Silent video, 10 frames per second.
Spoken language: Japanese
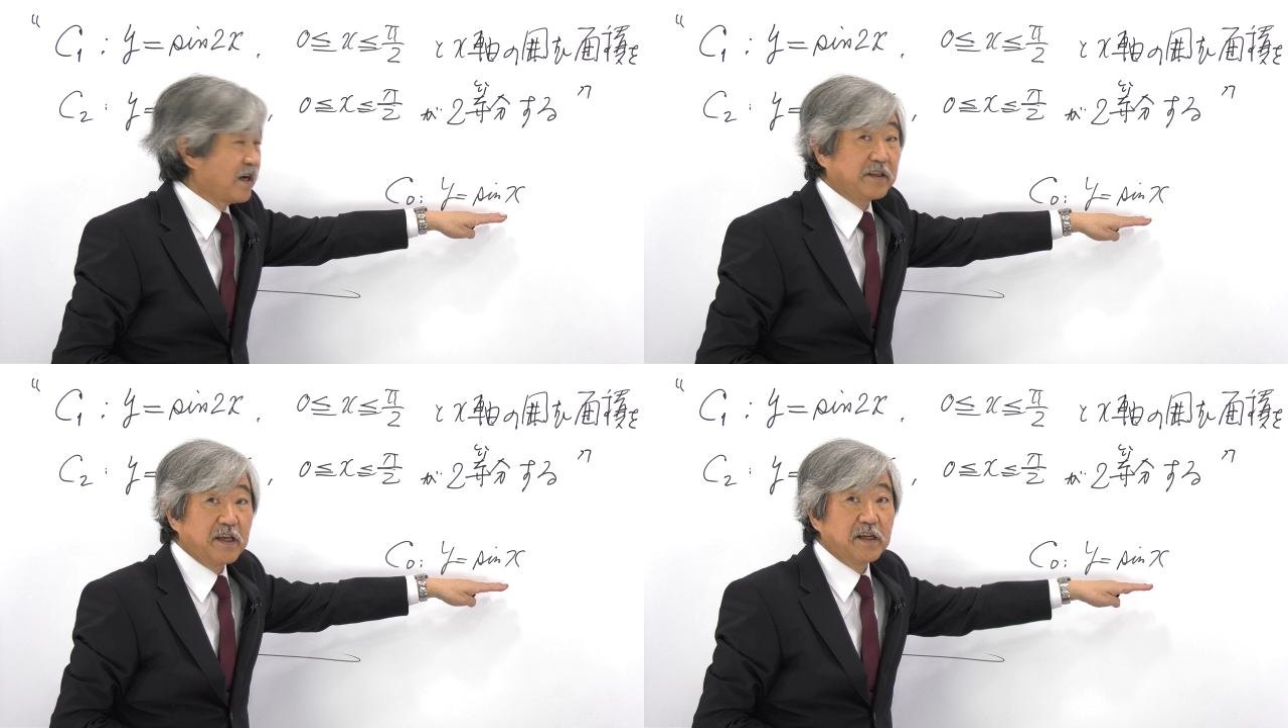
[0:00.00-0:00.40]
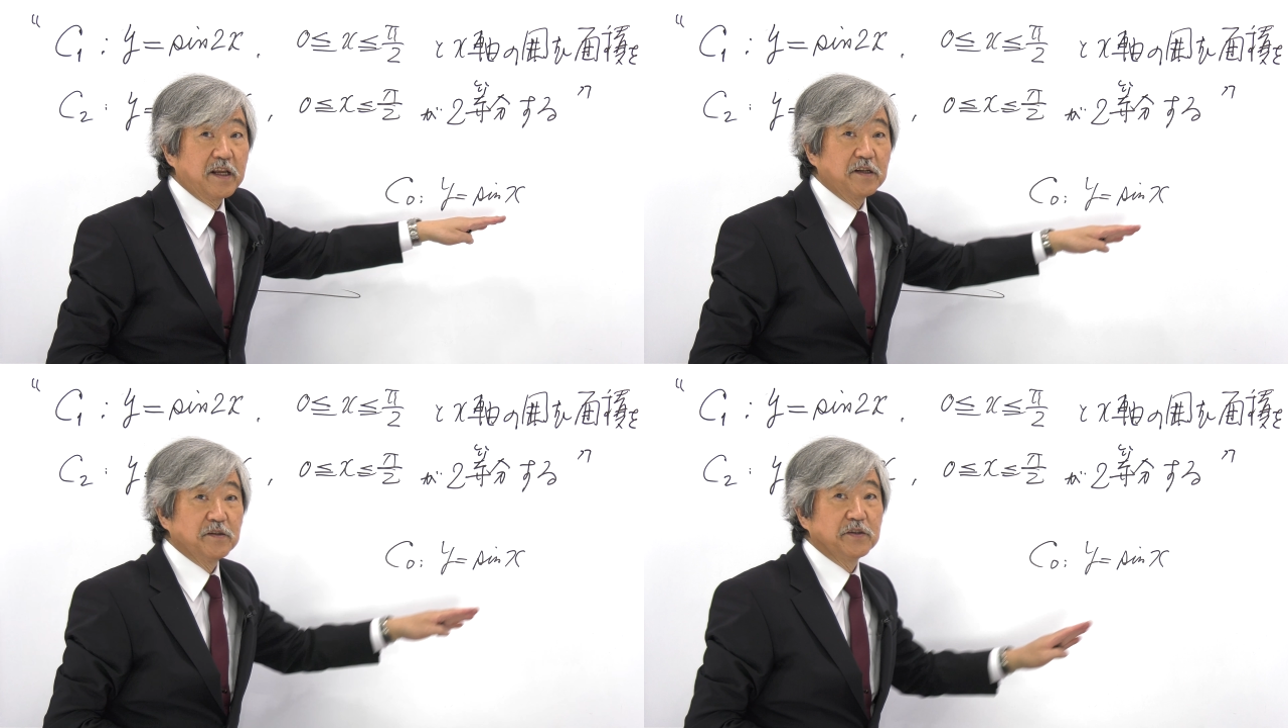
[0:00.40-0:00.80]
で与え
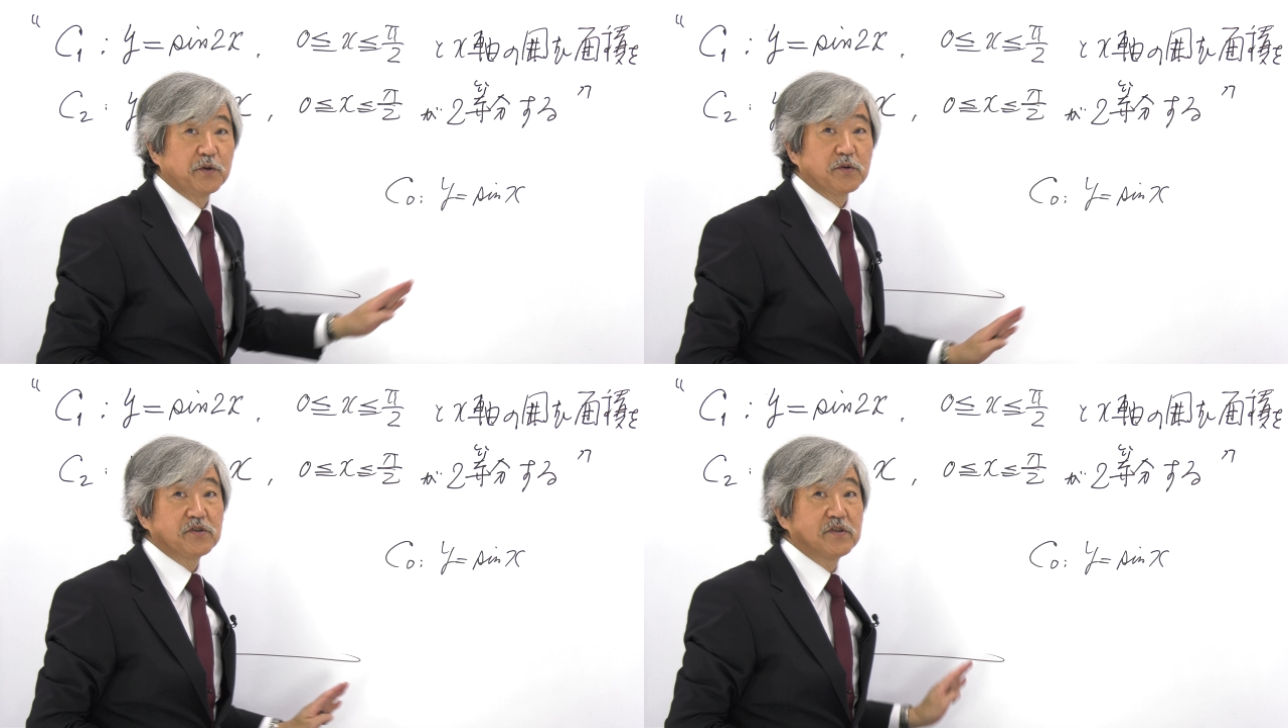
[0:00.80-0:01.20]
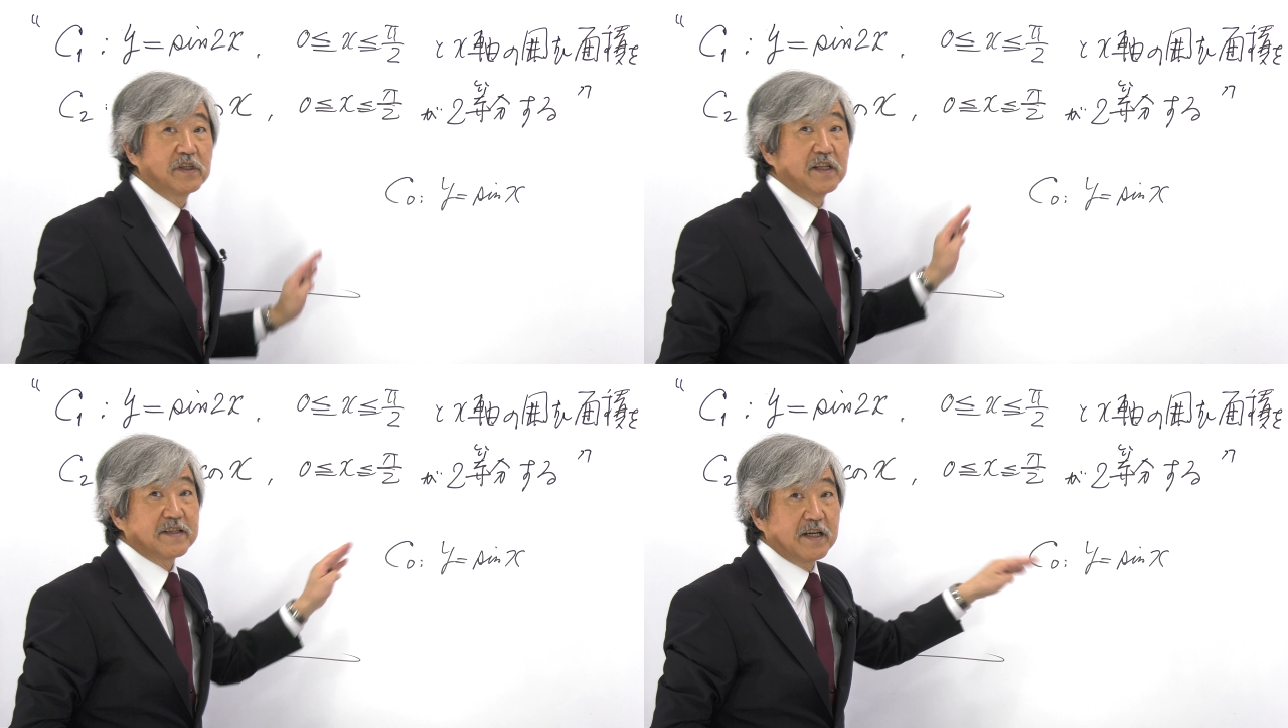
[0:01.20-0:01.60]
られる標準
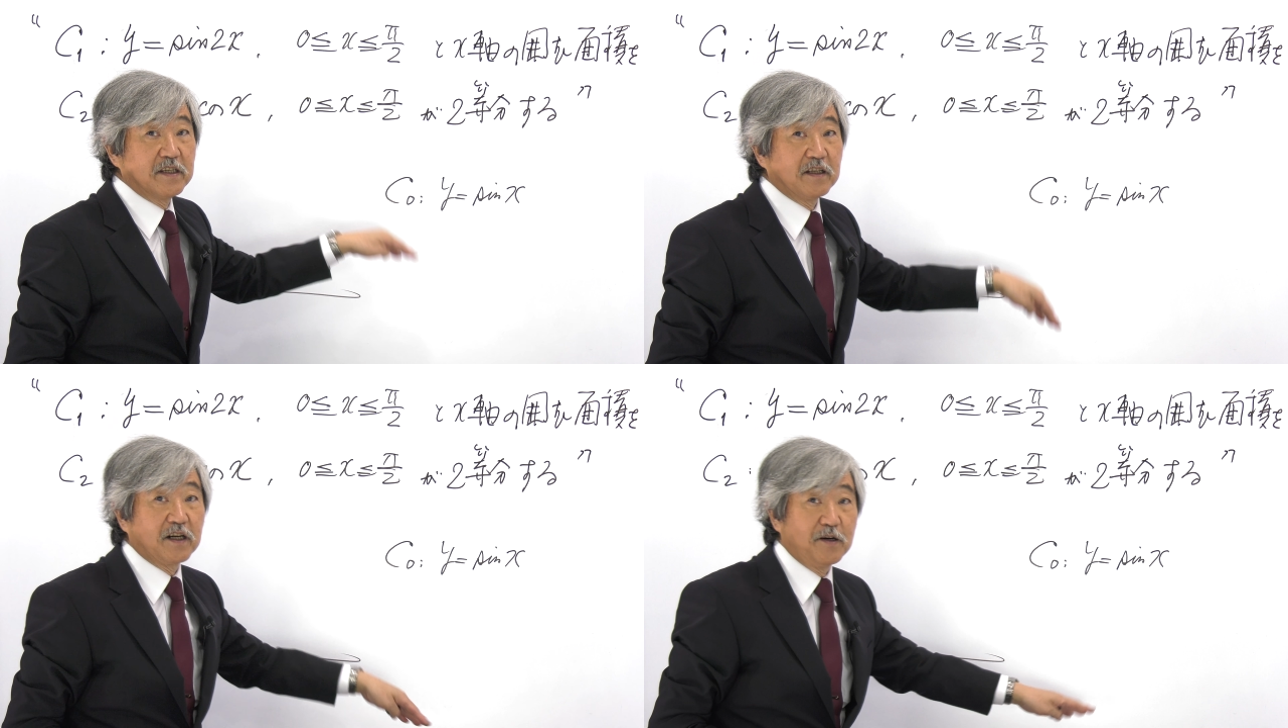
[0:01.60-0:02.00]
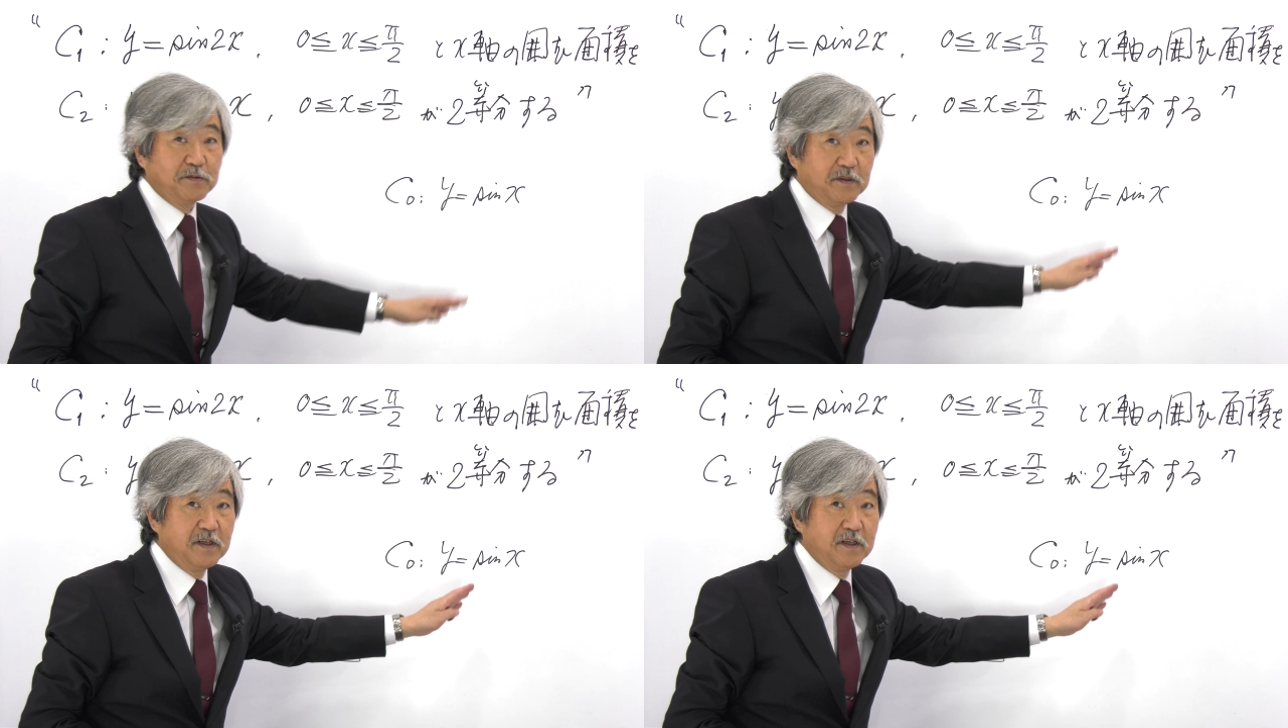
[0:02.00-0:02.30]
的なサインカー